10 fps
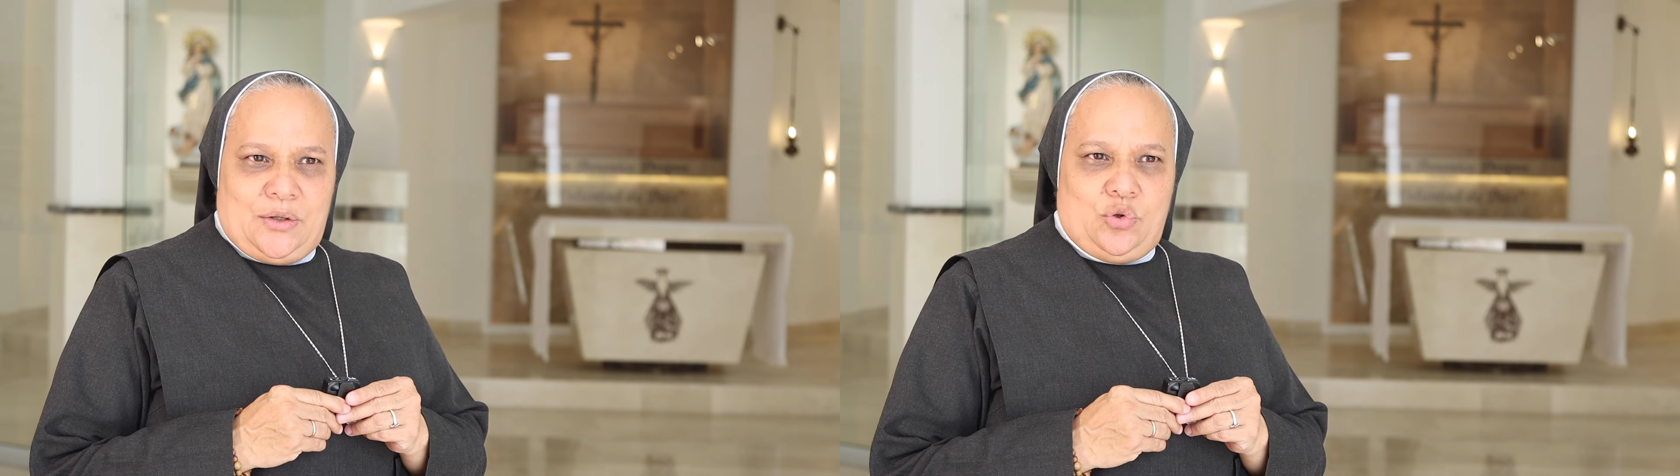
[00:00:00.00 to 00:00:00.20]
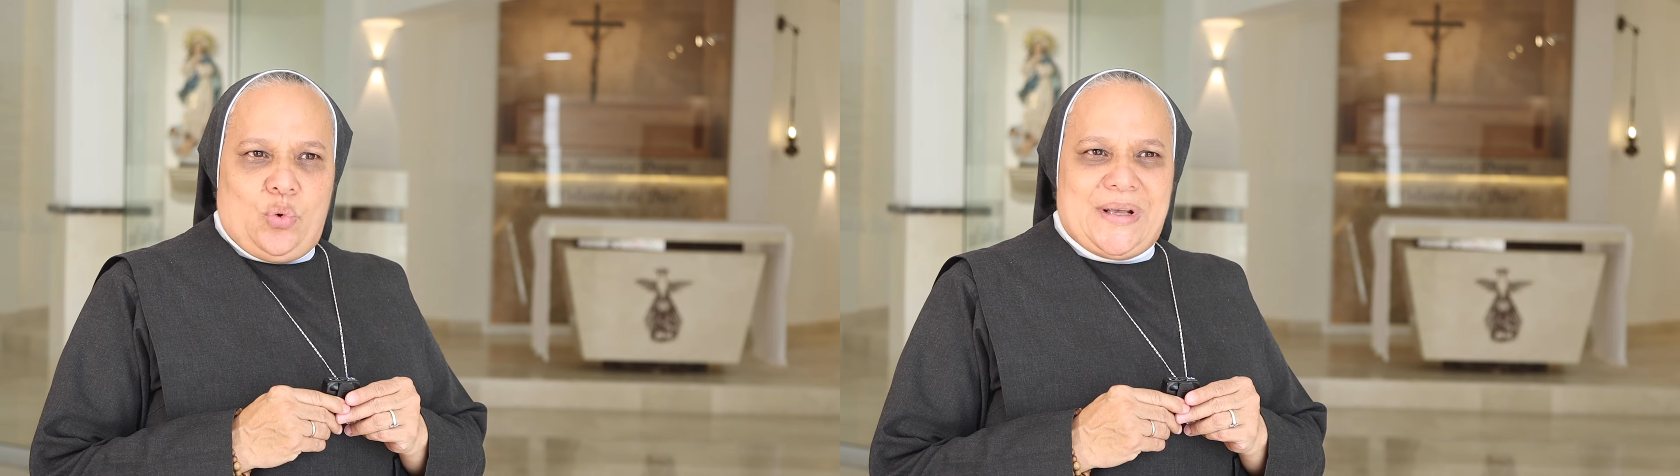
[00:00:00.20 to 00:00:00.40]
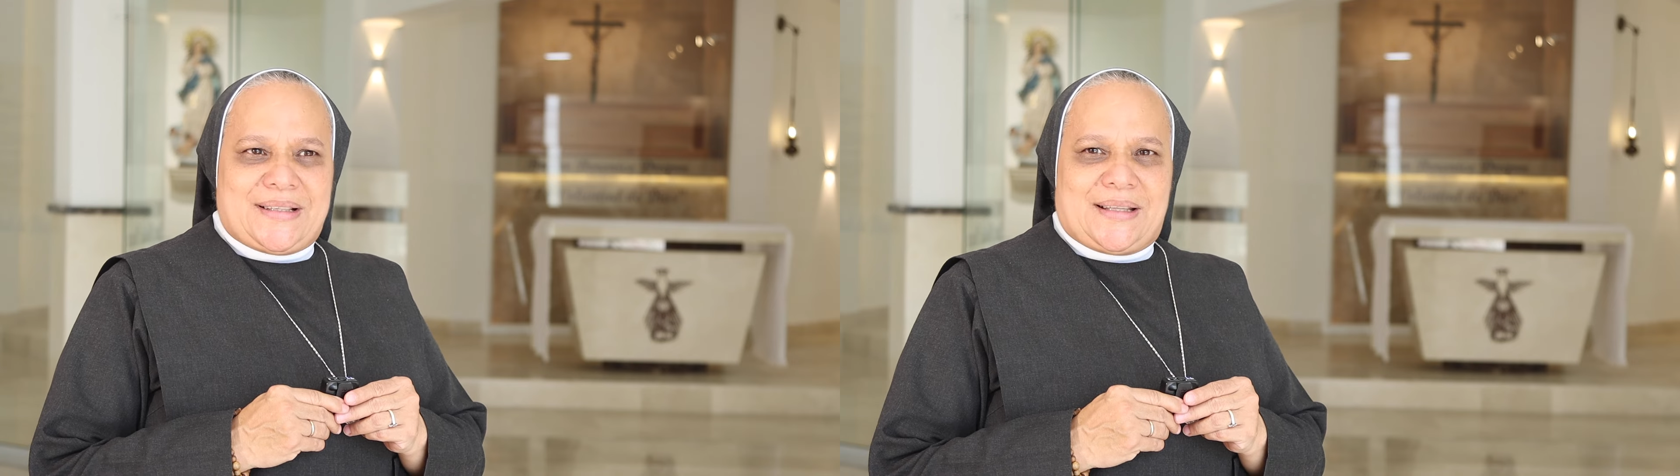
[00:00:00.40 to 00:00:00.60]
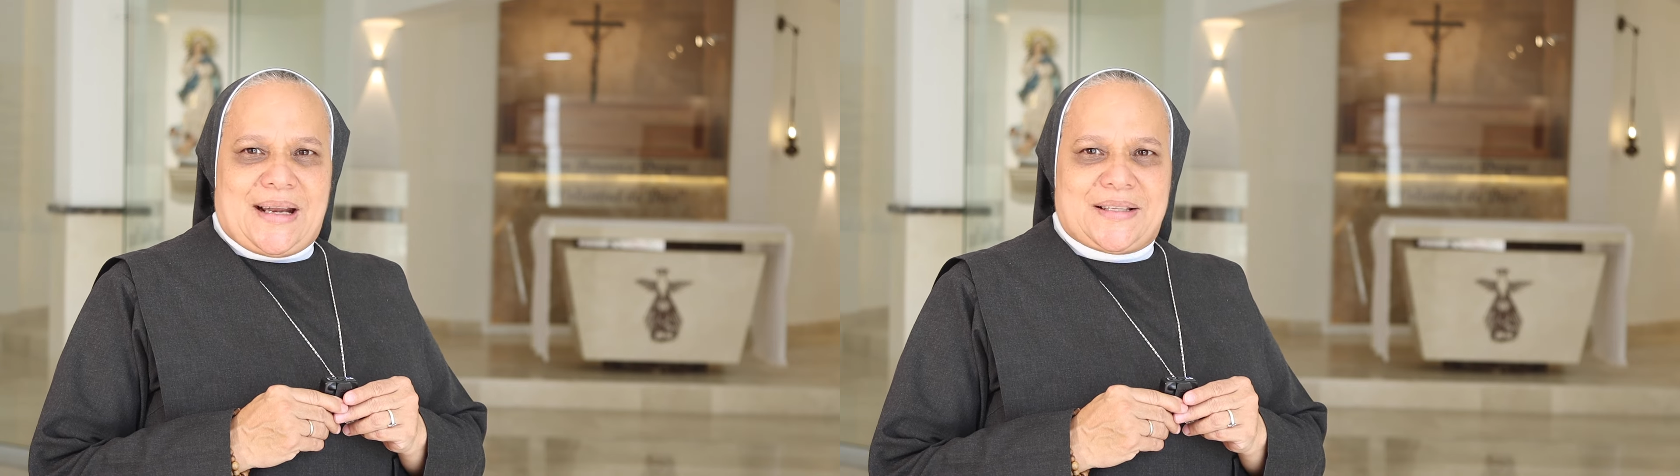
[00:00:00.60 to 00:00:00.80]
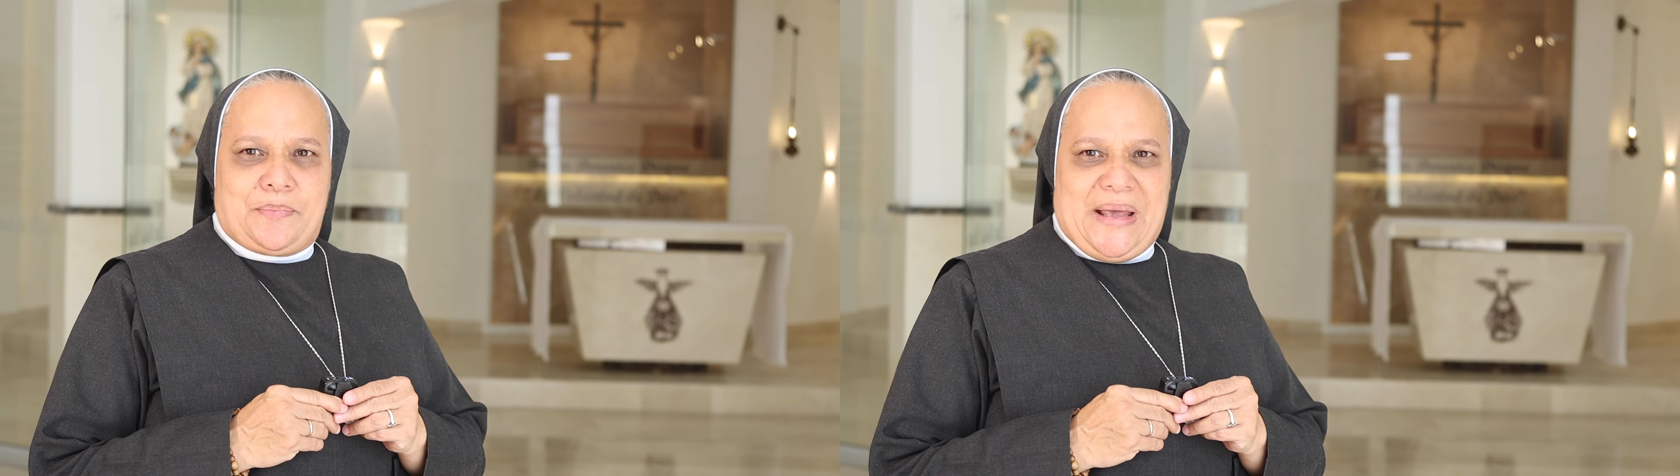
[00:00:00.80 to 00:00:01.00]

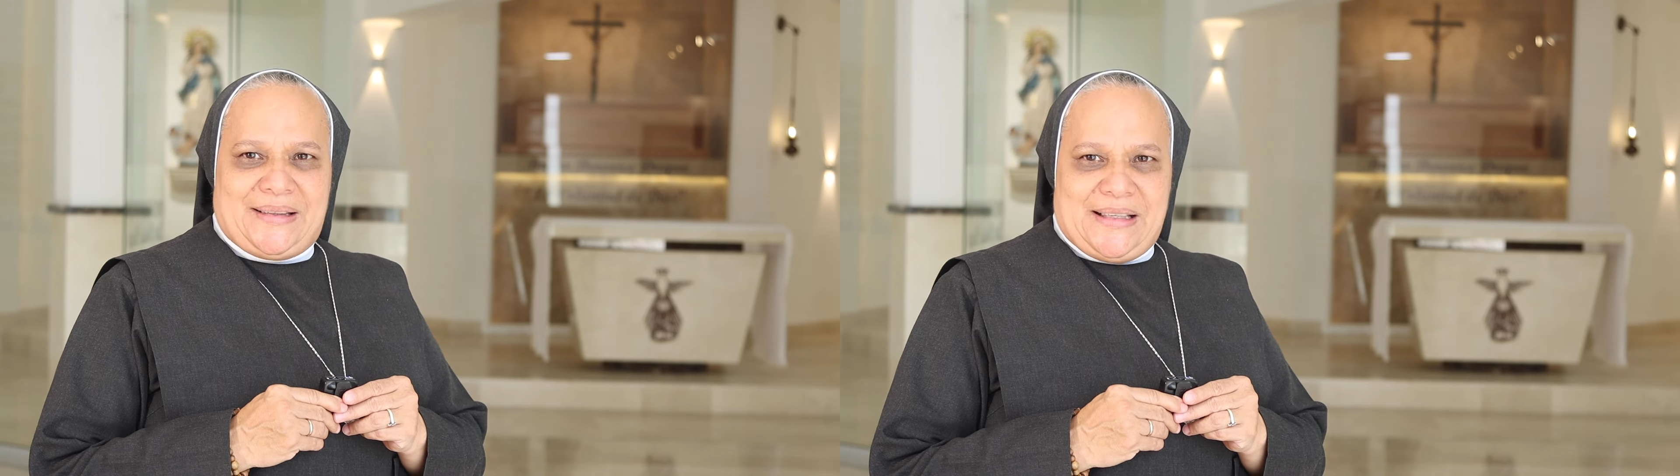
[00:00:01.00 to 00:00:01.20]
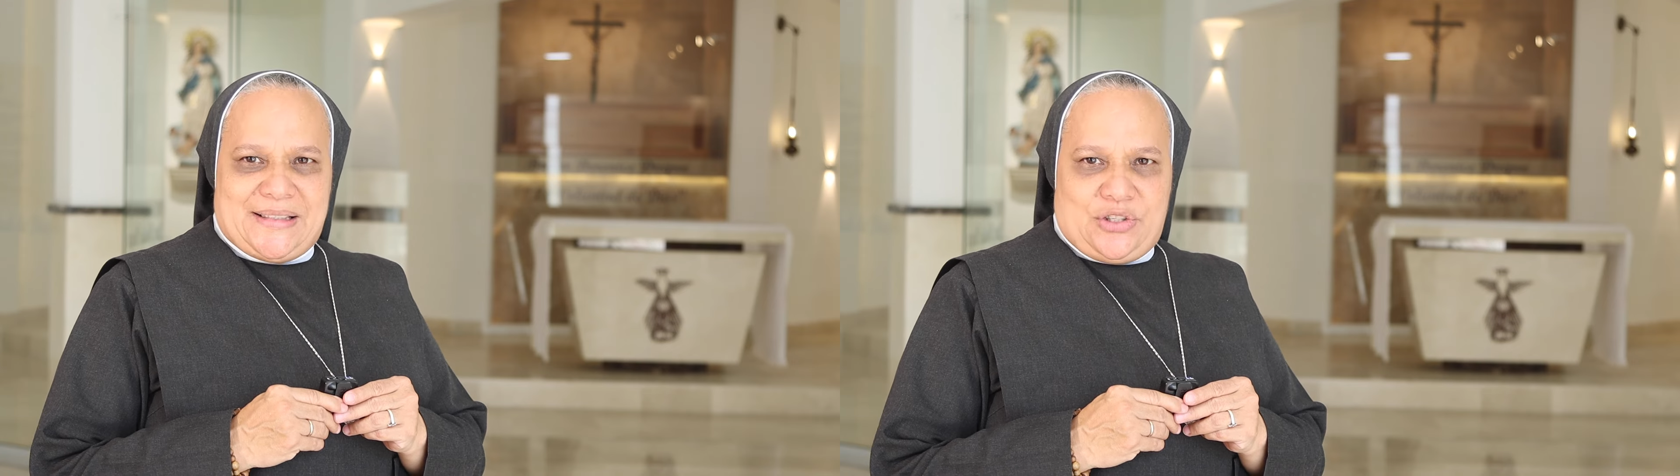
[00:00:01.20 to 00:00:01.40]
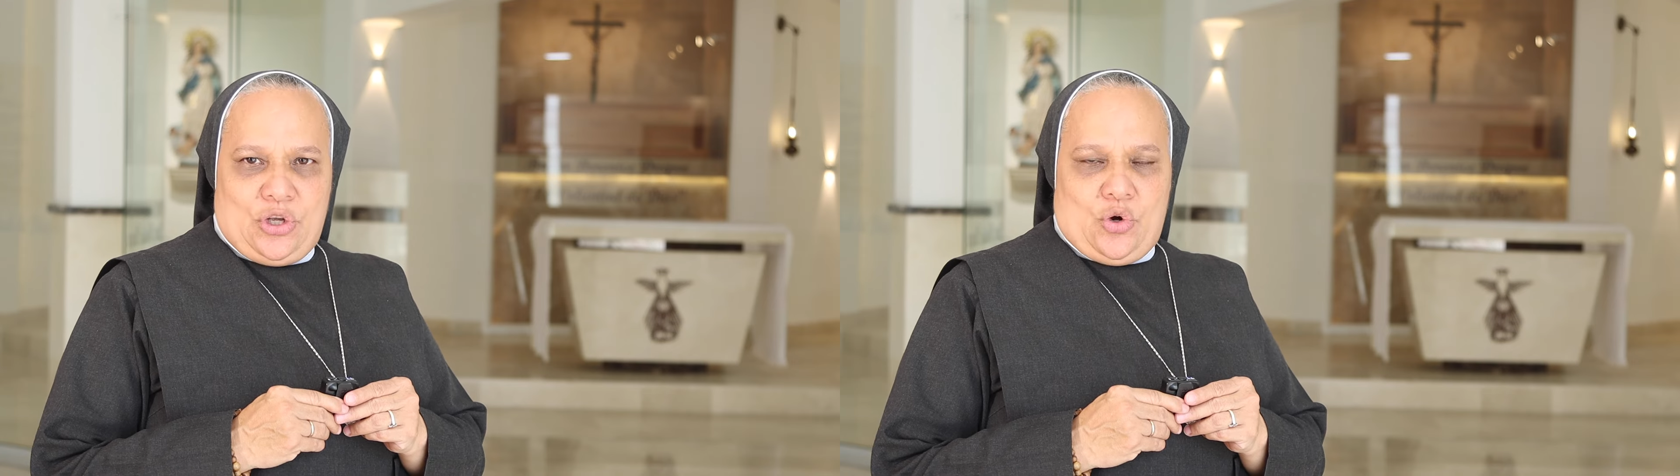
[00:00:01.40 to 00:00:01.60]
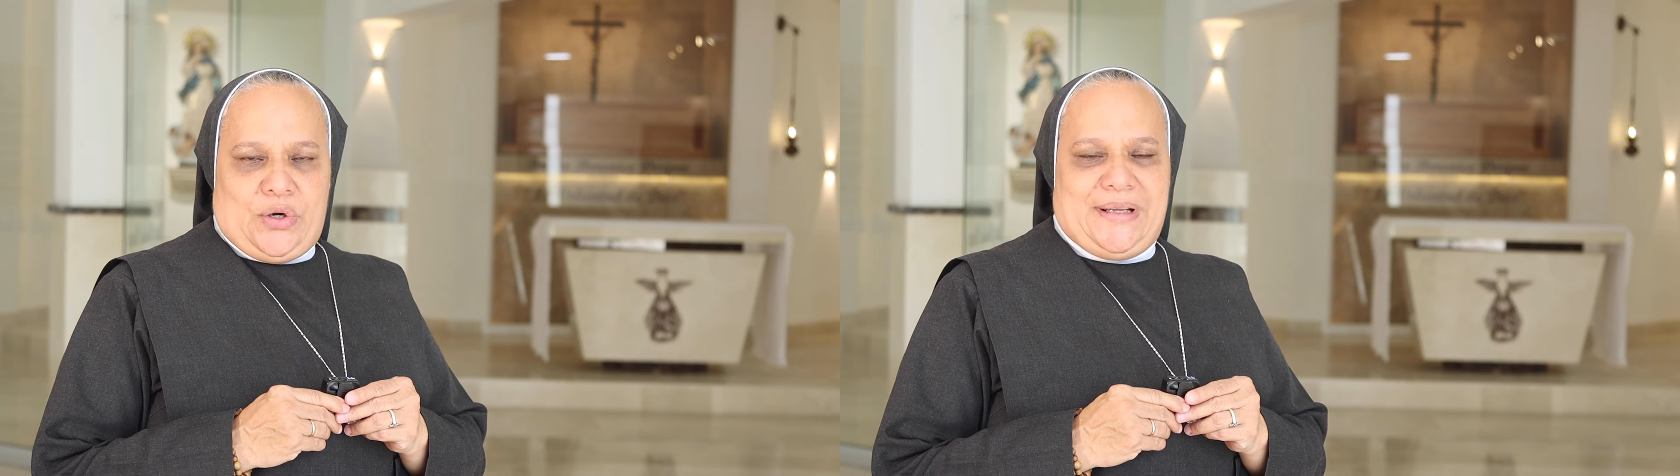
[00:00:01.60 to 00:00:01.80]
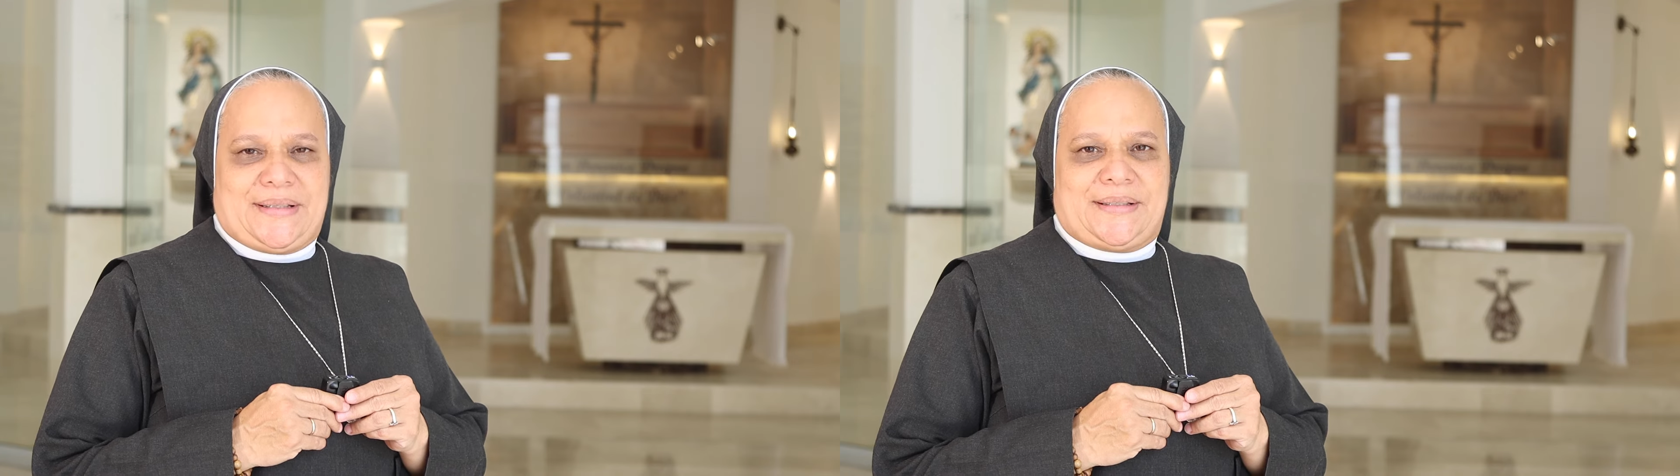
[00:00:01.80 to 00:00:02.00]
nuestras
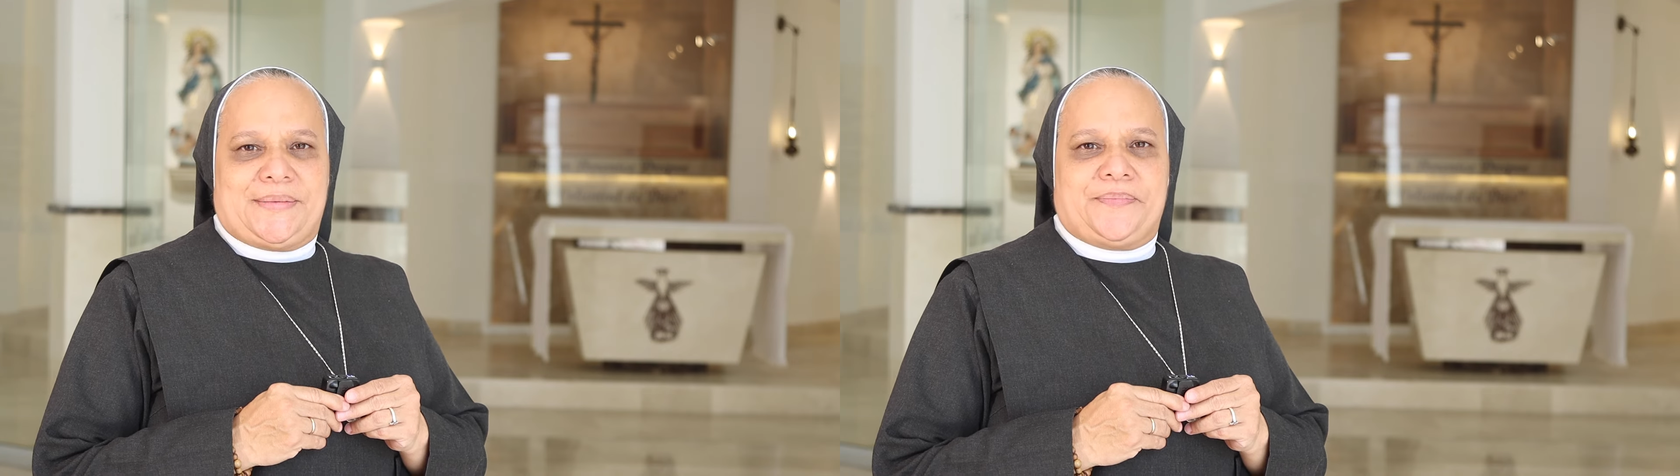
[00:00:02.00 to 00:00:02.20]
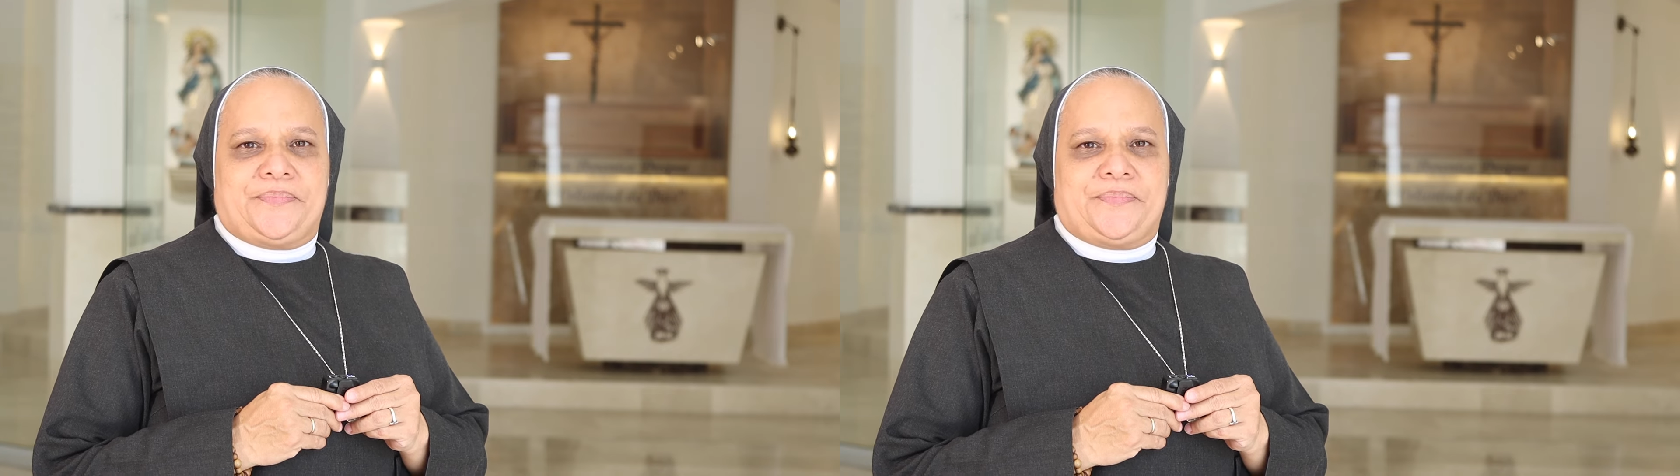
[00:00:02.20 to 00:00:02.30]
peticiones.